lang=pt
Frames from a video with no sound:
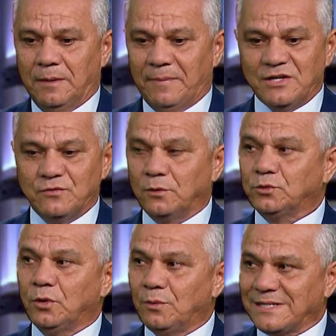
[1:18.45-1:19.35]
mas
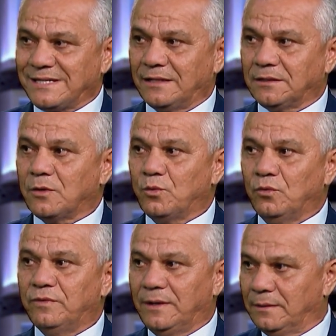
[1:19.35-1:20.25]
voltou uma certa
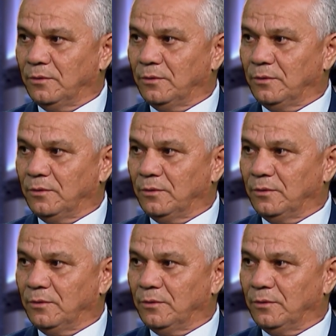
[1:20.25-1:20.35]
curva.